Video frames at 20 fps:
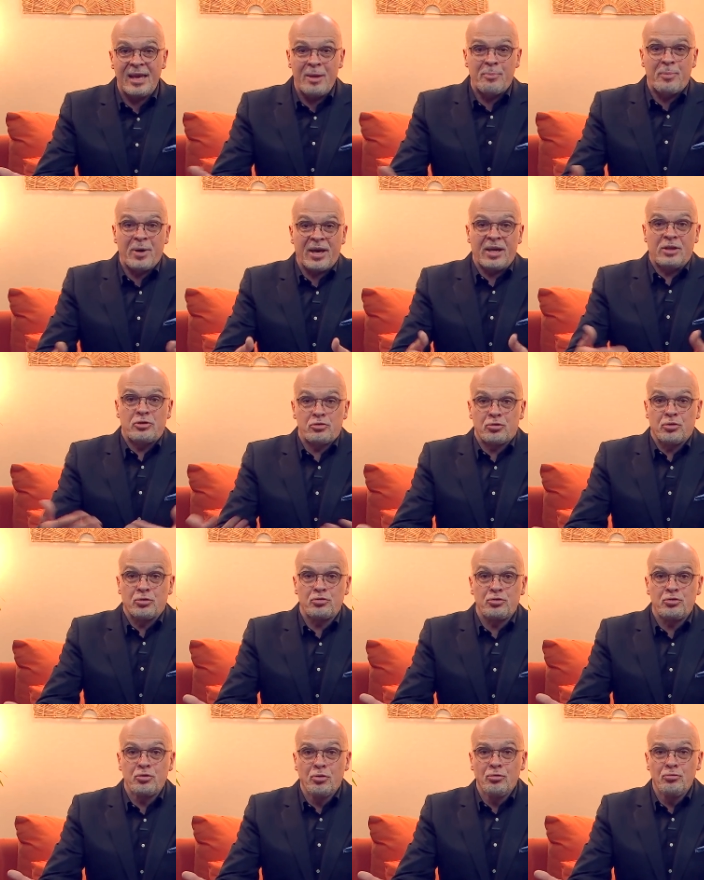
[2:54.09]
Et par
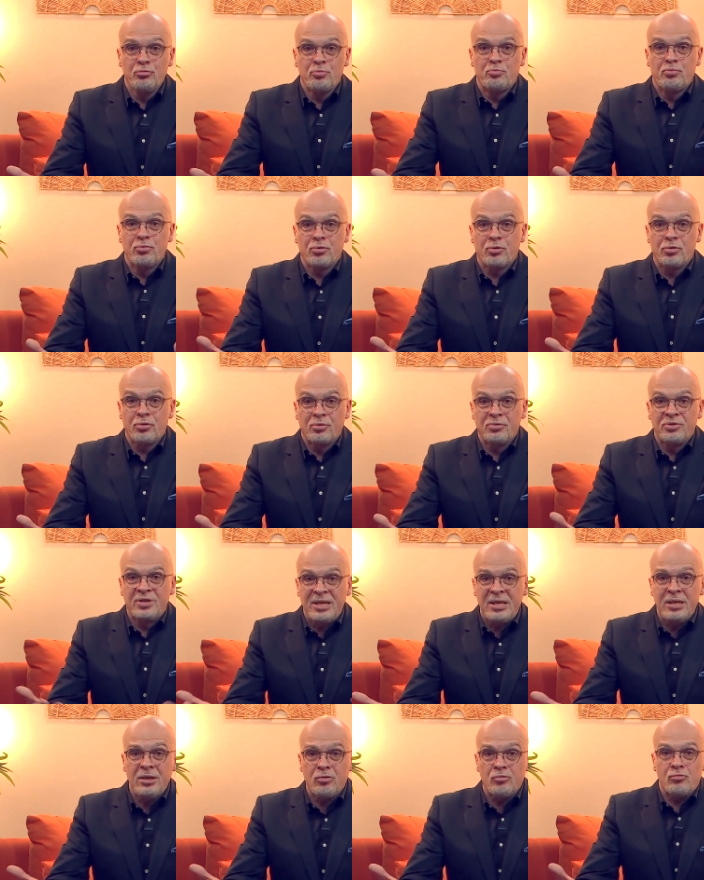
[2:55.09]
extension, nous pourrions
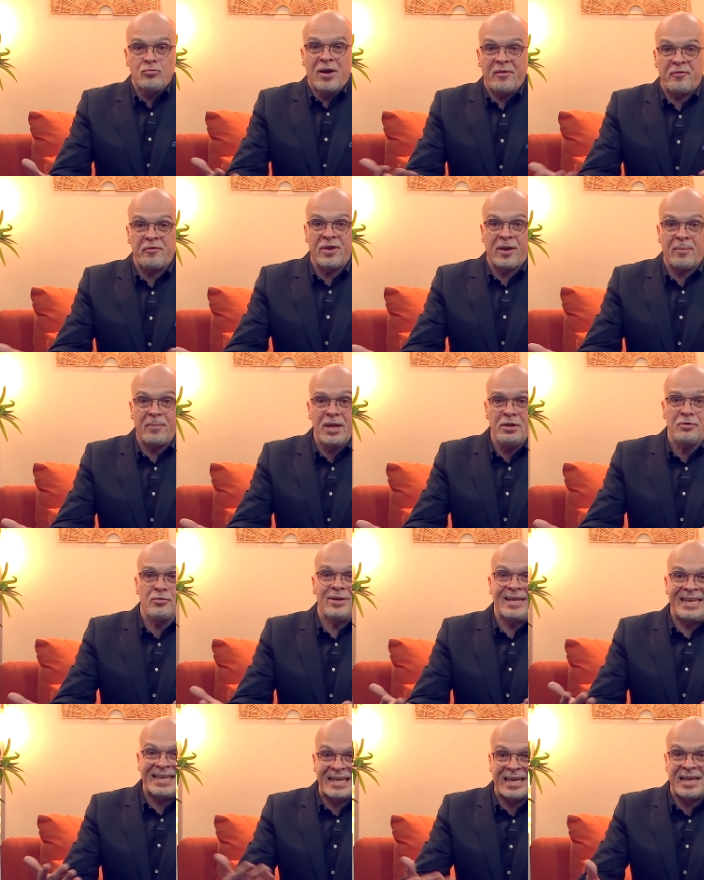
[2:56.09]
dire ou affirmer que
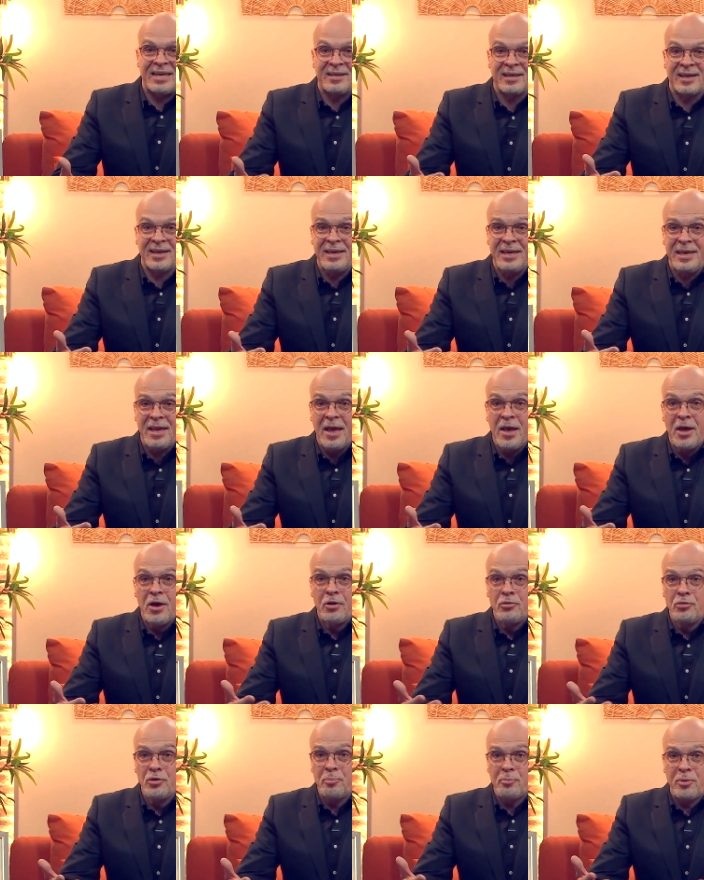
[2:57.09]
les gris-gris
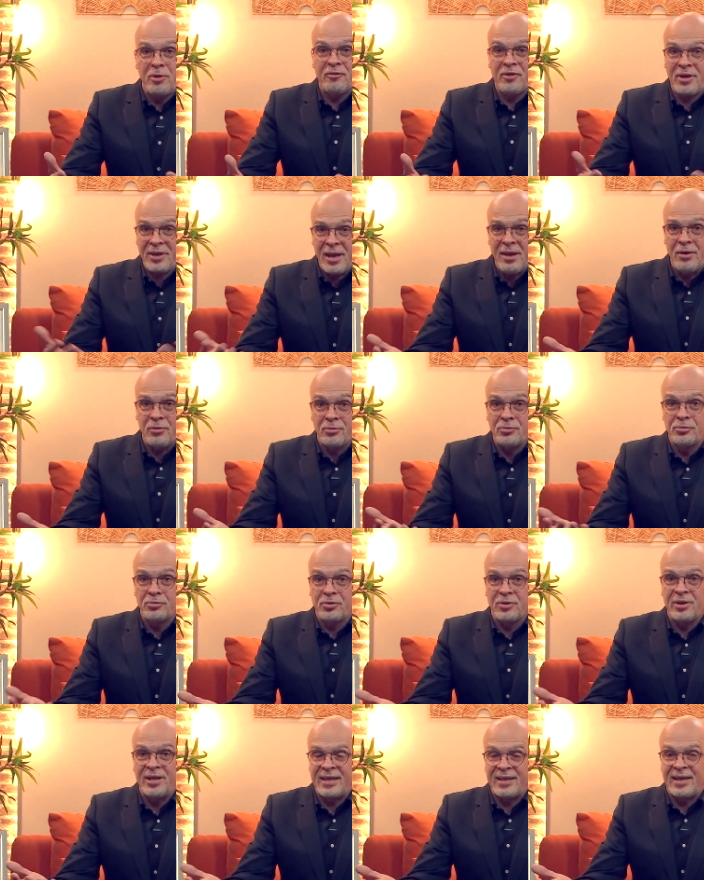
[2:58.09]
ne peuvent rien
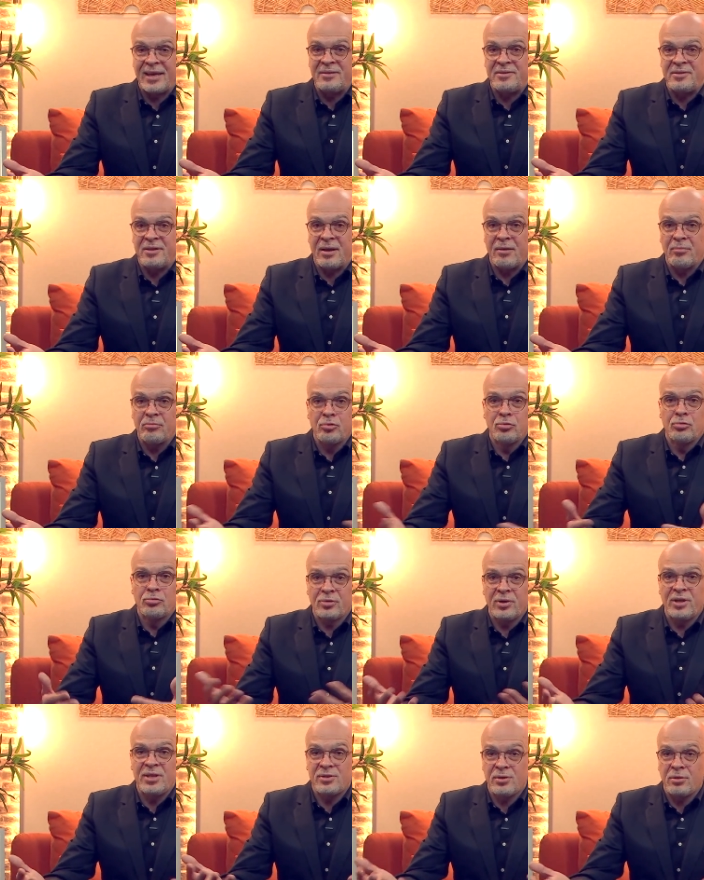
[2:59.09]
contre les chrétiens,
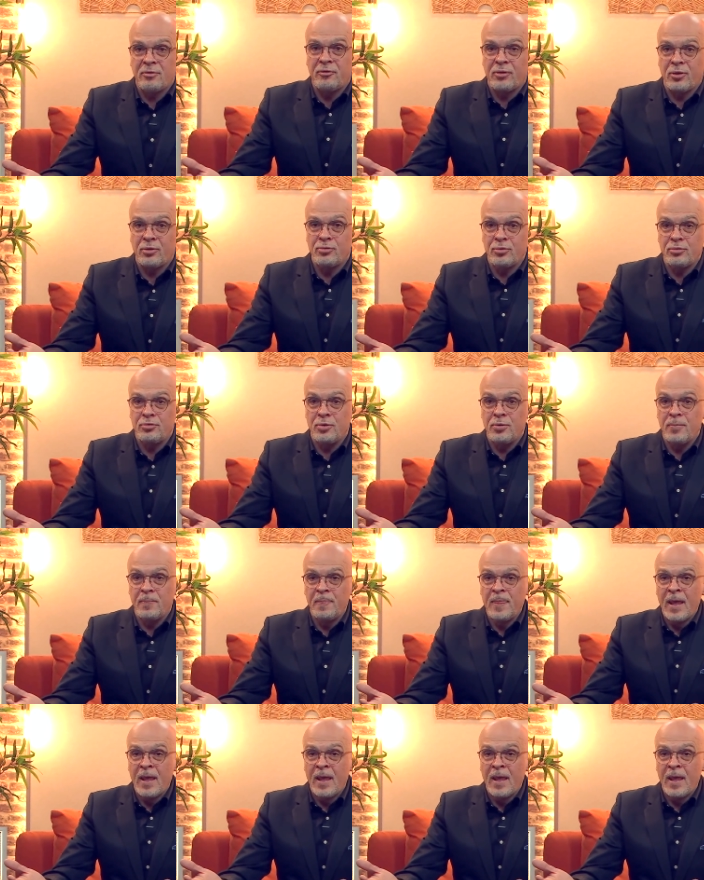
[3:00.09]
contre les enfants de Dieu.